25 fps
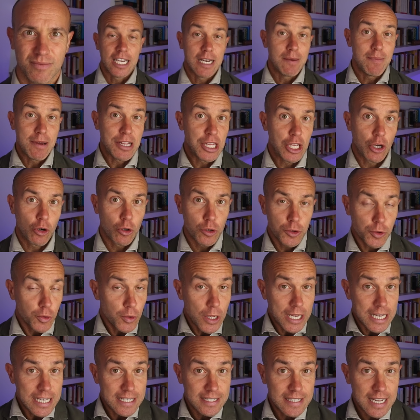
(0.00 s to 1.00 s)
Il medico
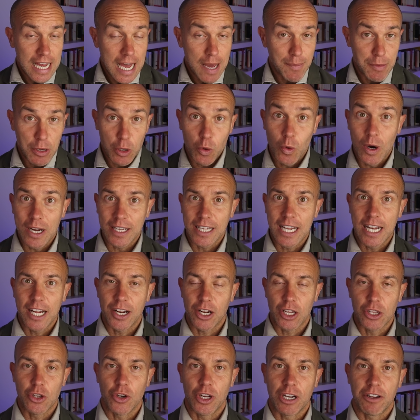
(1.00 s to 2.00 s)
studia gli esami, guarda le
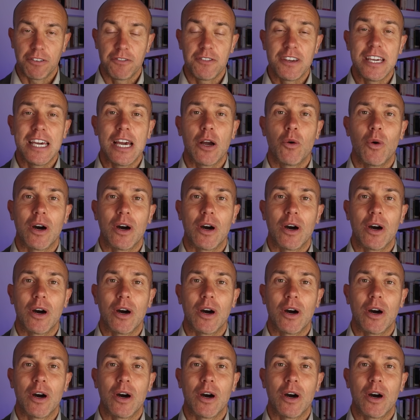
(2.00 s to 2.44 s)
radiografie,